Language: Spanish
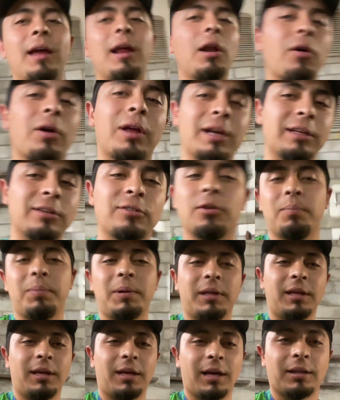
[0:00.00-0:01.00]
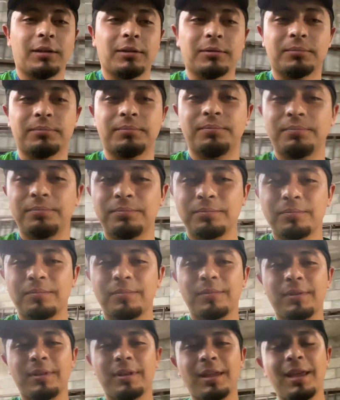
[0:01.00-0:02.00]
a lo que les estoy platicando?
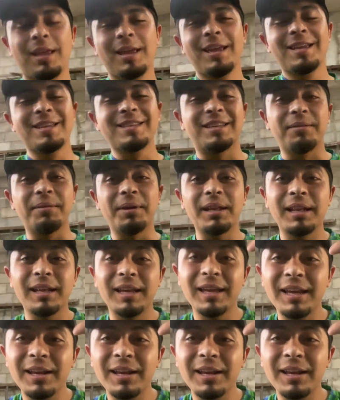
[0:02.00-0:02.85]
Se viene